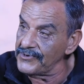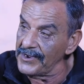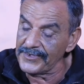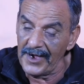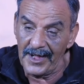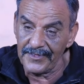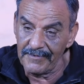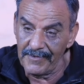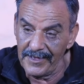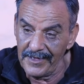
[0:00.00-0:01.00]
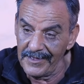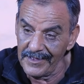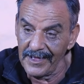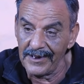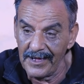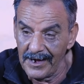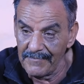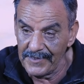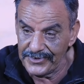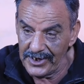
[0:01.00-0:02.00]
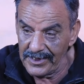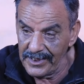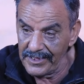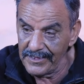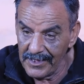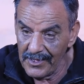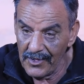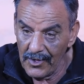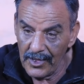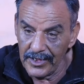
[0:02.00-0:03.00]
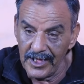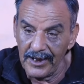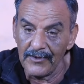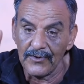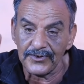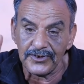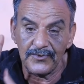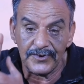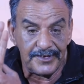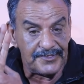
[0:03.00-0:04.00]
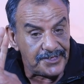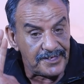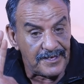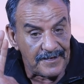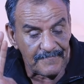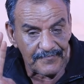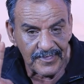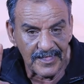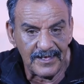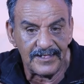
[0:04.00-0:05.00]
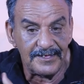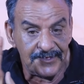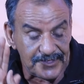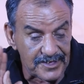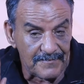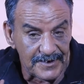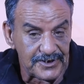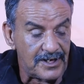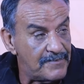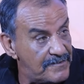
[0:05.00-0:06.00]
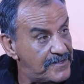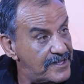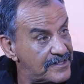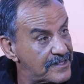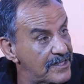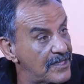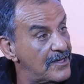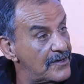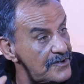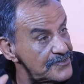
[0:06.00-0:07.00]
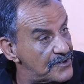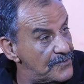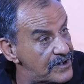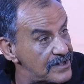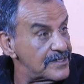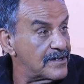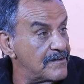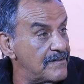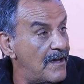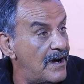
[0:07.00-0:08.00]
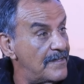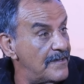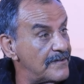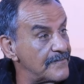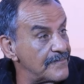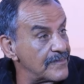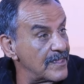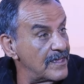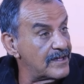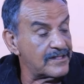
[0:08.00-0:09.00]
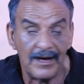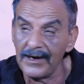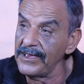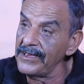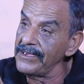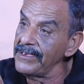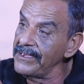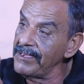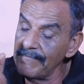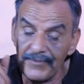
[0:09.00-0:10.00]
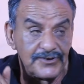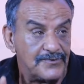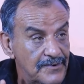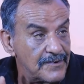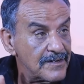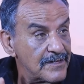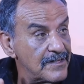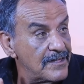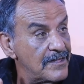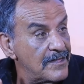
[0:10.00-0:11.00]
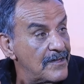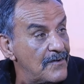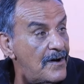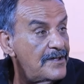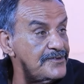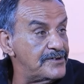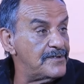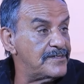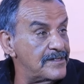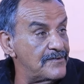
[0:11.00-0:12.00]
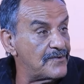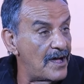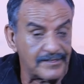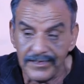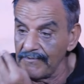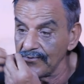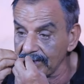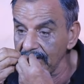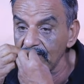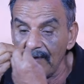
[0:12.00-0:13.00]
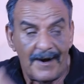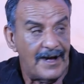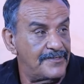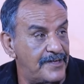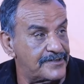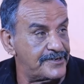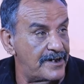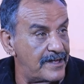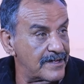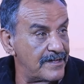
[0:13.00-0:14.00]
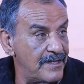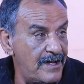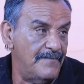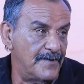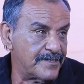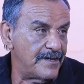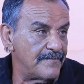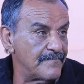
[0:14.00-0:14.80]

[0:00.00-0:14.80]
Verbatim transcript: شوي ساعدني بيها قال لي هاي مجانا ايه. قال لي روح صور جنسيه ايه. قلت له جنسيه ما شايف بالبيت ايه. روح صورها اعطيك هذا قلت له إيه. انا اهلي بشكوك أيه. وانا شو ادينك حتى فلوس كروه ما عاد يرجع له أيه. عبت